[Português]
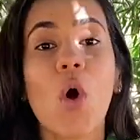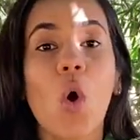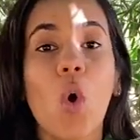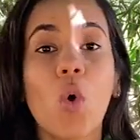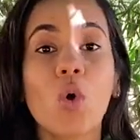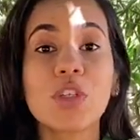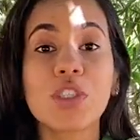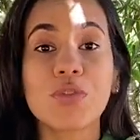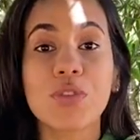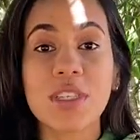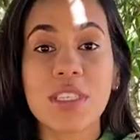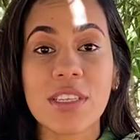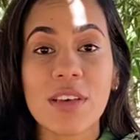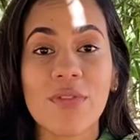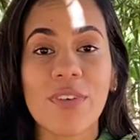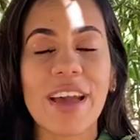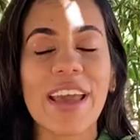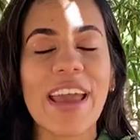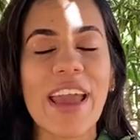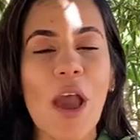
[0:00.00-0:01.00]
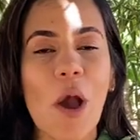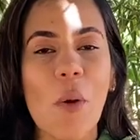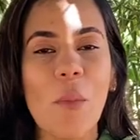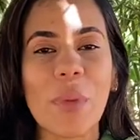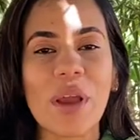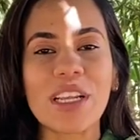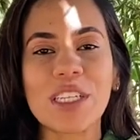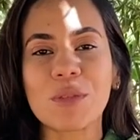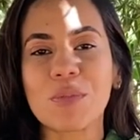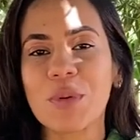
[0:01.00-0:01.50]
onde você vai
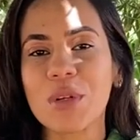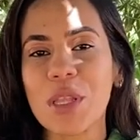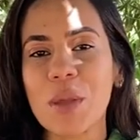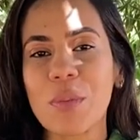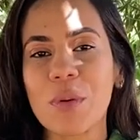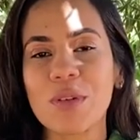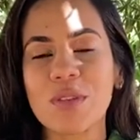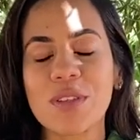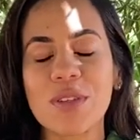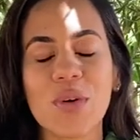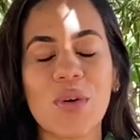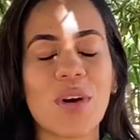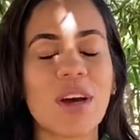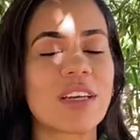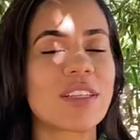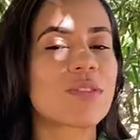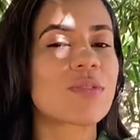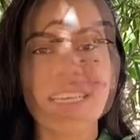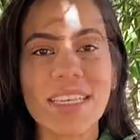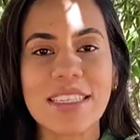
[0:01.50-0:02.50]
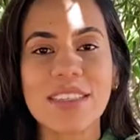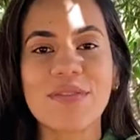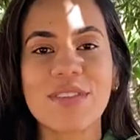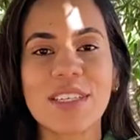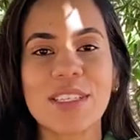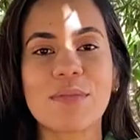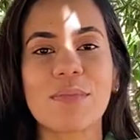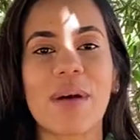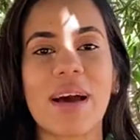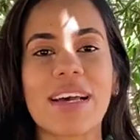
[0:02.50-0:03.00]
realmente poder produzir orgânico 15
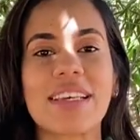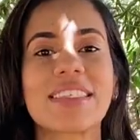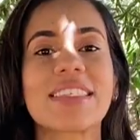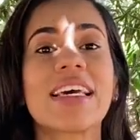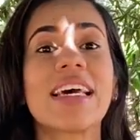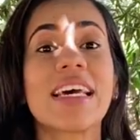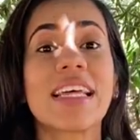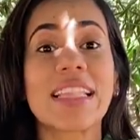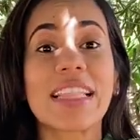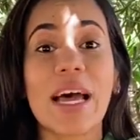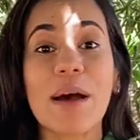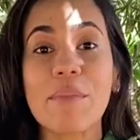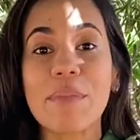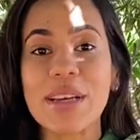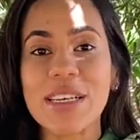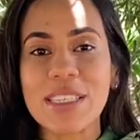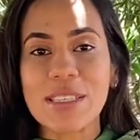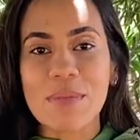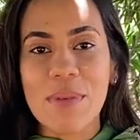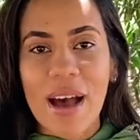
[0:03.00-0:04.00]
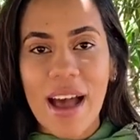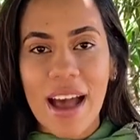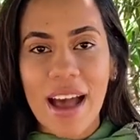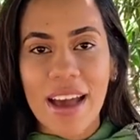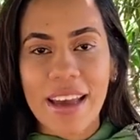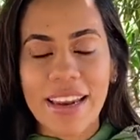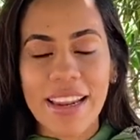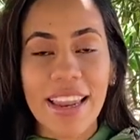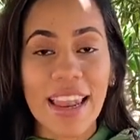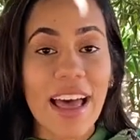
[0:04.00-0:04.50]
vezes mais na mesma área.